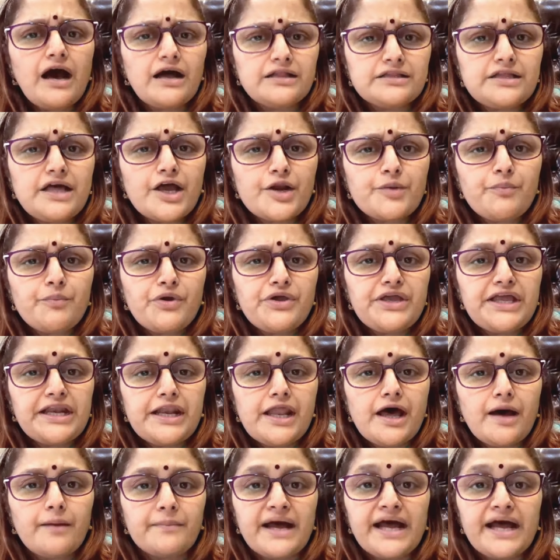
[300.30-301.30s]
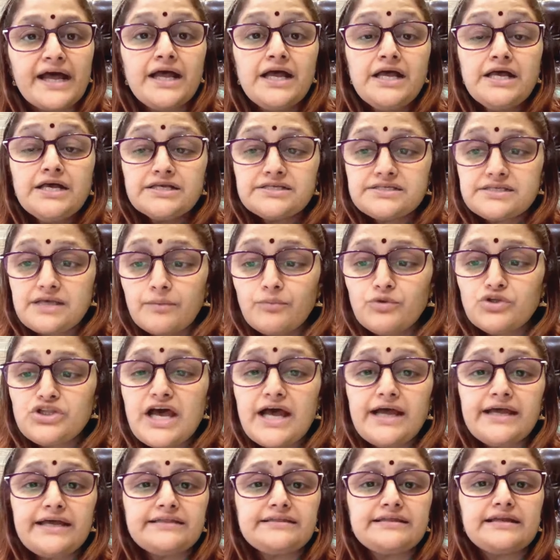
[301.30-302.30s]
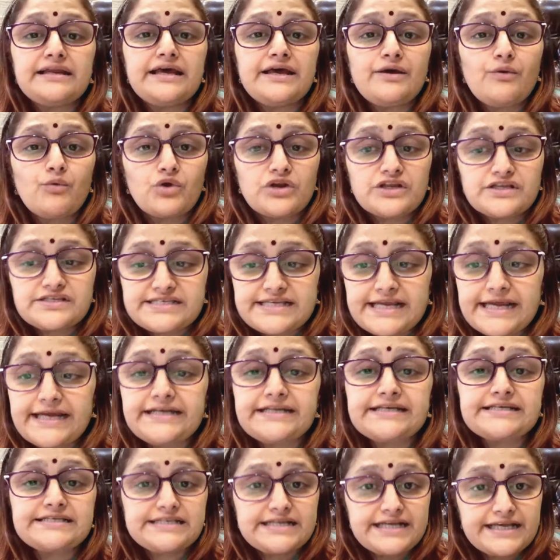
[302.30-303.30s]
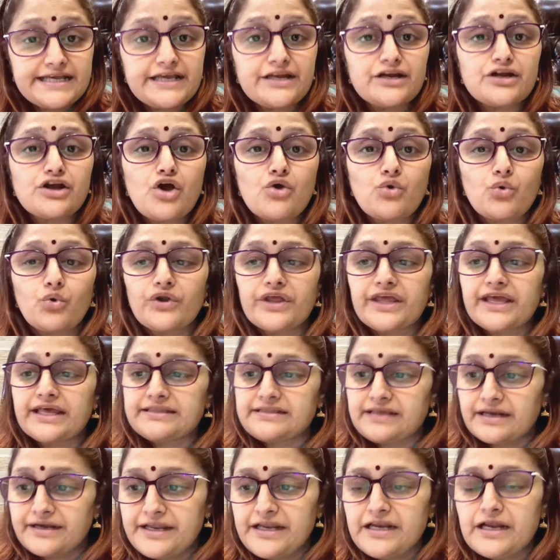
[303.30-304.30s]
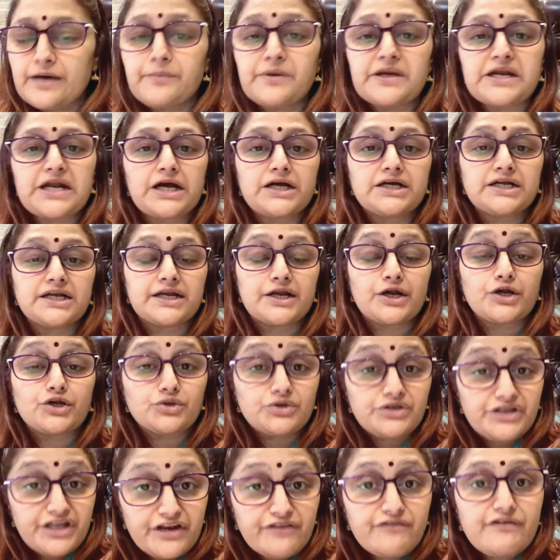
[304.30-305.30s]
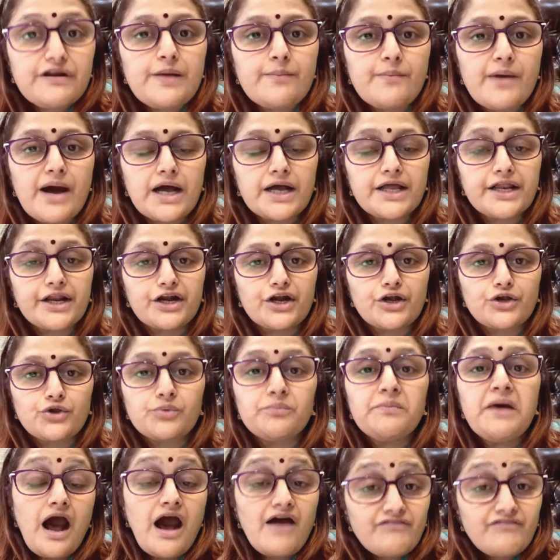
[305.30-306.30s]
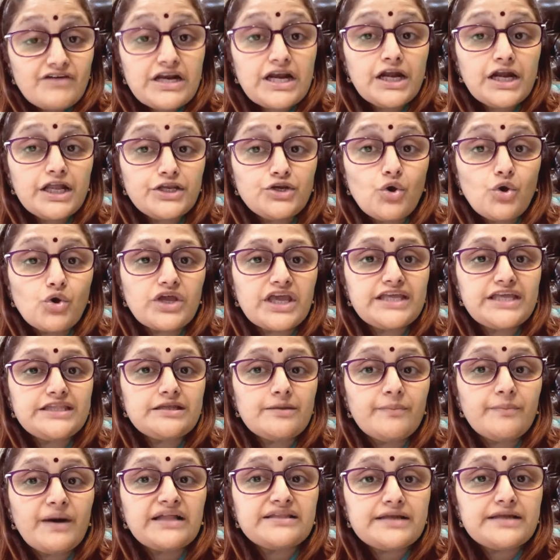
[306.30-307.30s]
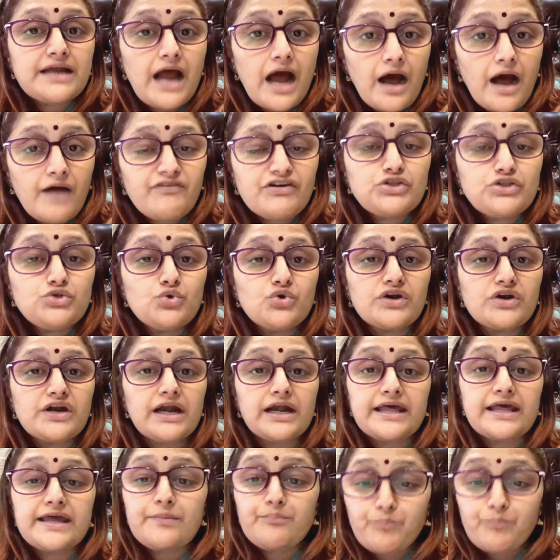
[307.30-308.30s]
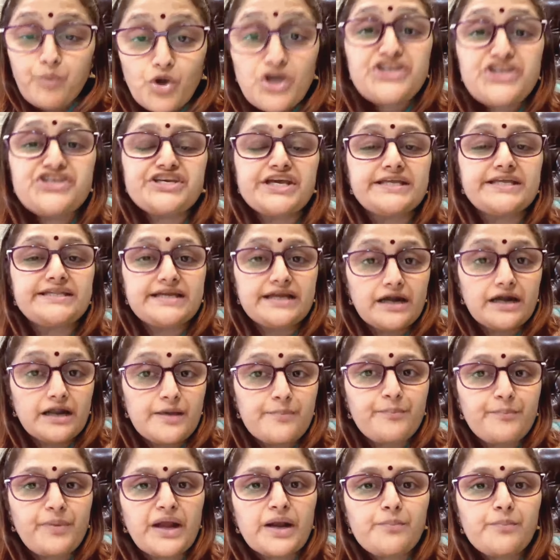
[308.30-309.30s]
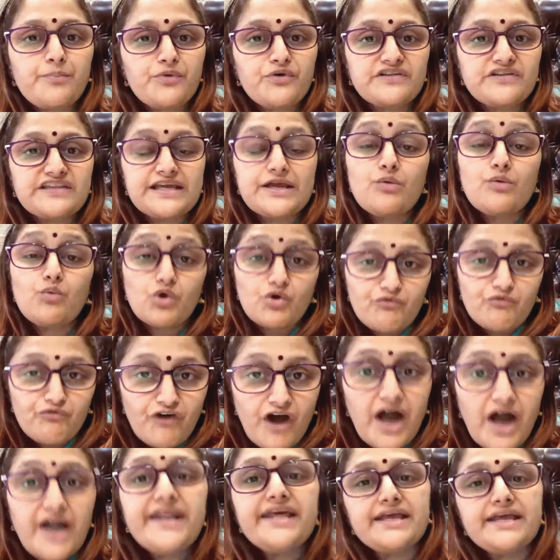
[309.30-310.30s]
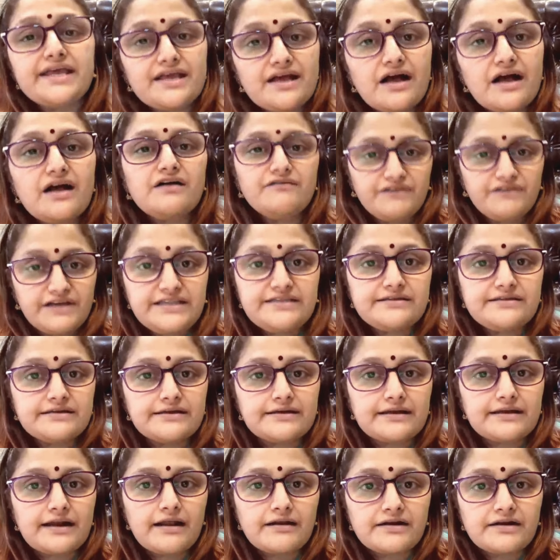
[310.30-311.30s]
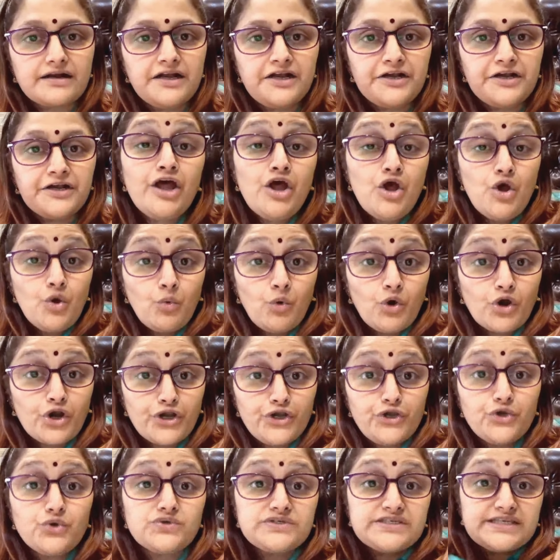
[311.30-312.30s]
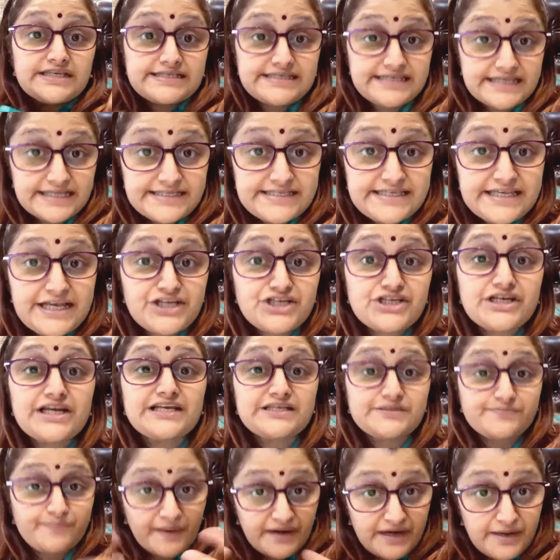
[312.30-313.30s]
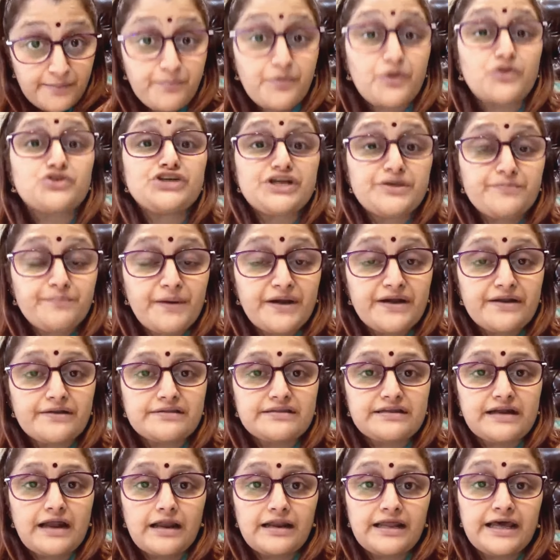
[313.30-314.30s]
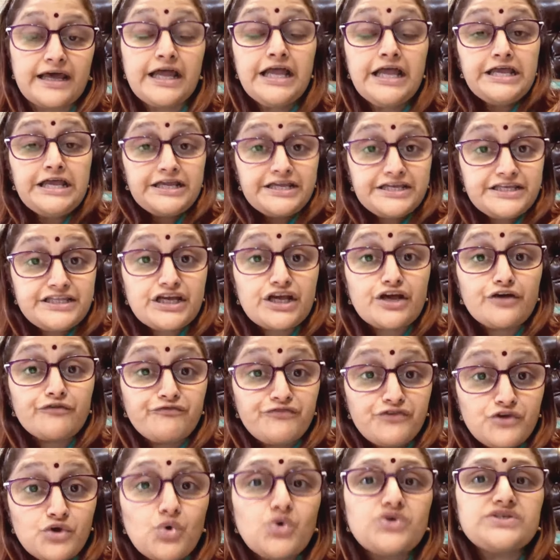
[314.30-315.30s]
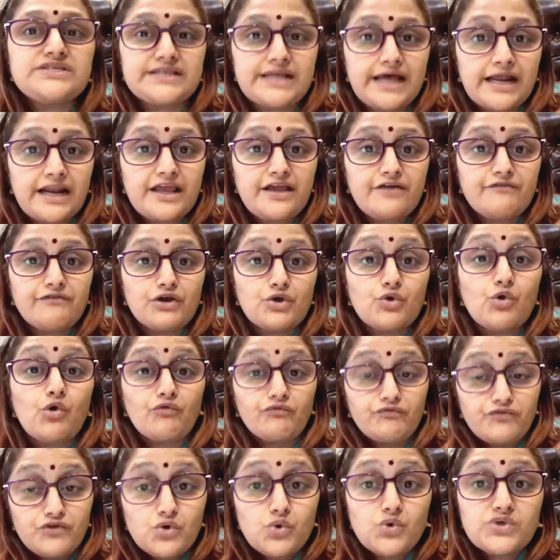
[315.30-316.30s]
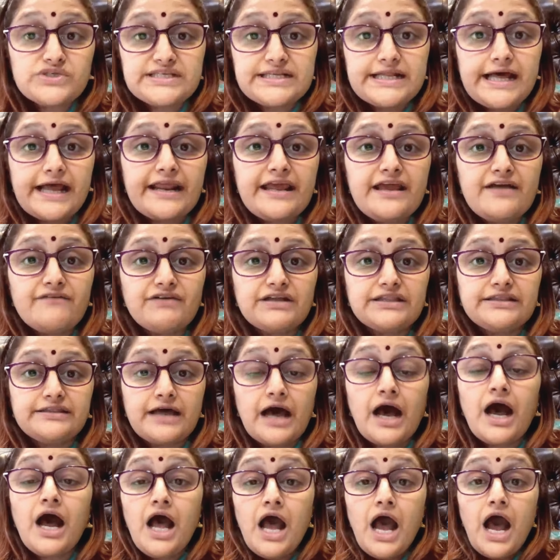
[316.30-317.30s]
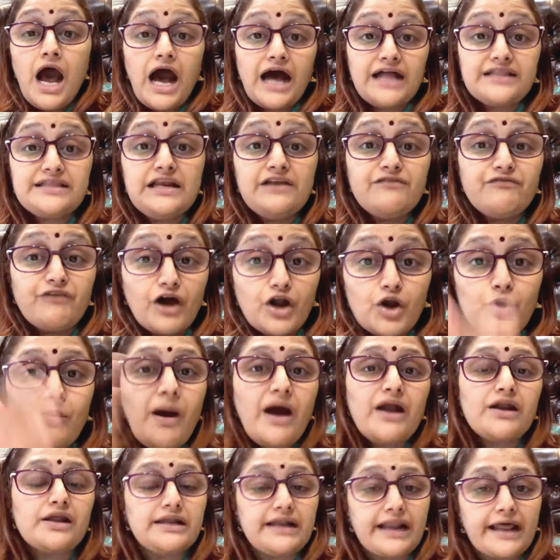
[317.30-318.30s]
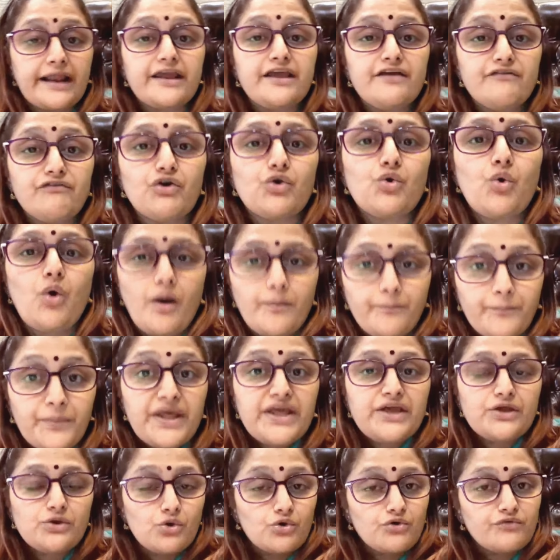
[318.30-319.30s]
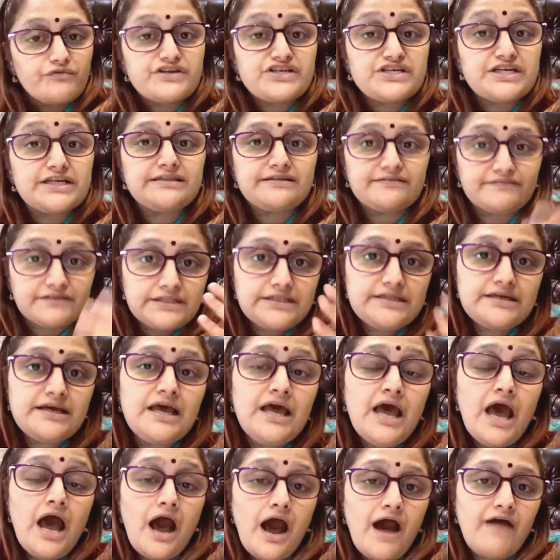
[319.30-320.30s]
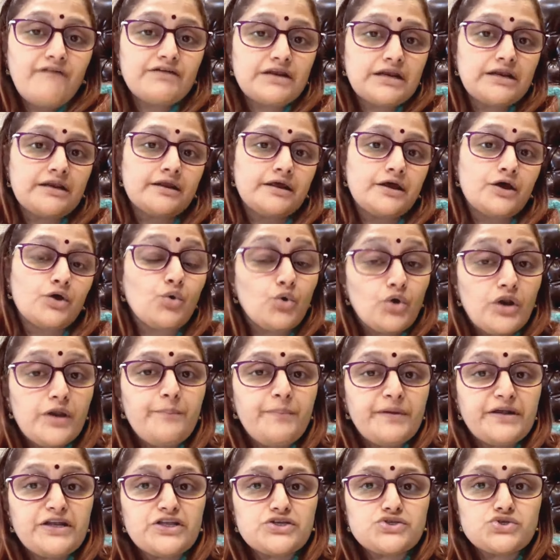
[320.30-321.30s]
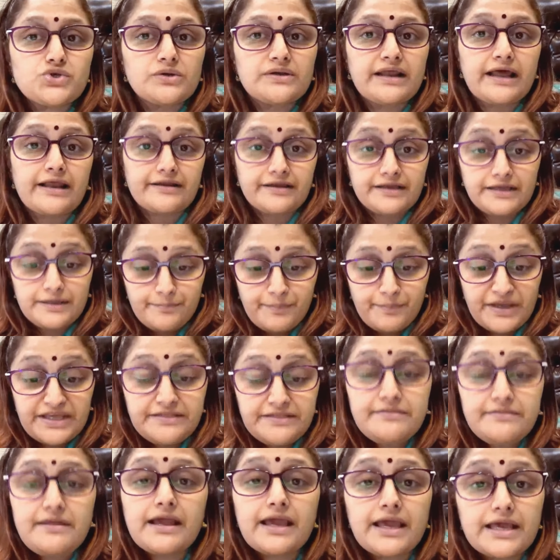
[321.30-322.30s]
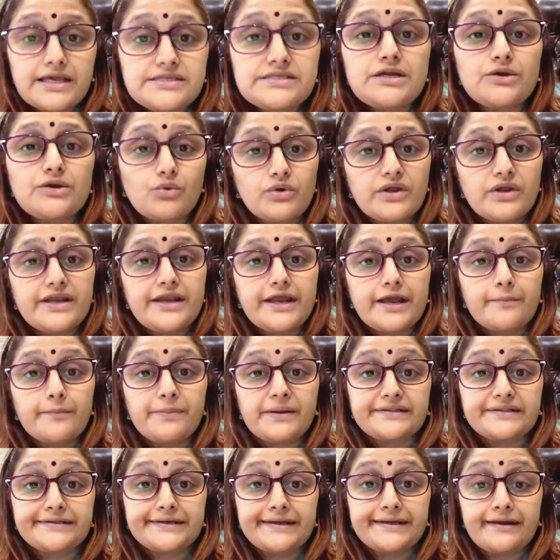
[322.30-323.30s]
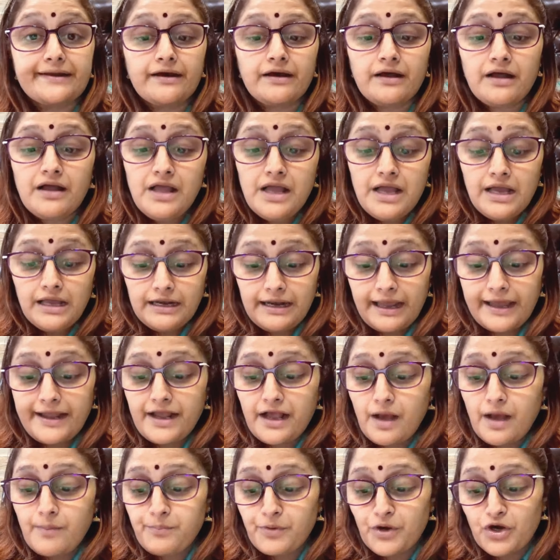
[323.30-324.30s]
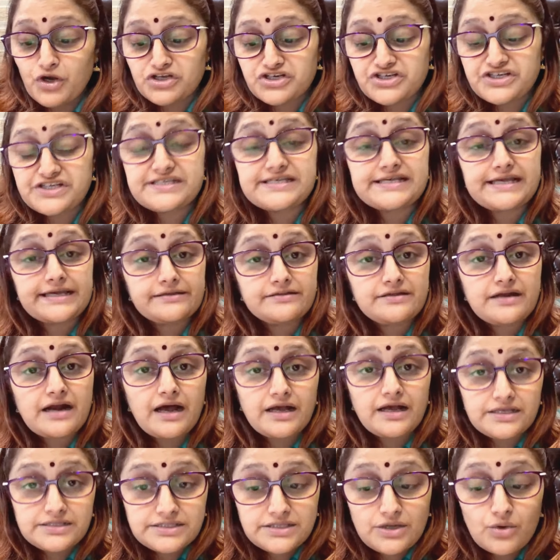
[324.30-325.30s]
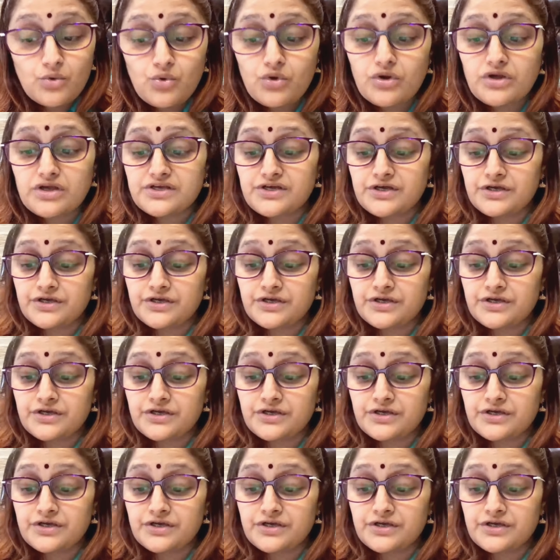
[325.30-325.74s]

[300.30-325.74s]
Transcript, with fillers: ஆதாரமும் இல்லாம சமுதாயத்துல ஒரு ஸ்டேட்டஸ்ல இருக்கக்கூடிய தனி நபராக இருக்கட்டும் நிறுவனமாக இருக்கட்டும் அவர்களை நோக்கி இந்த மாதிரி அவதூறுகளை பொய் செய்திகளை பரப்புவதை ஒரு வாடிக்கையாக வைத்திருக்கிறார்கள் ஒரு நியூஸ சென்சேஷனலைஸ் பண்ணி ப்ரொஜெக்ட் பண்றதுனால இதுக்கு வியூஸ் நிறைய வரும் வியூஸ் நிறைய வந்தா அதில் வருமானம் நிறைய வரும் அப்படிங்கிற ஒரு விஷயத்த வந்து அவர் குறிப்பிட்டு சொல்றாரு இப்ப இந்த கேஸ்ல கூட நீங்க பாத்தீங்கன்னா லைகா ப்ரொடக்ஷன்ஸ்க்கு எதிராக சவுக்கு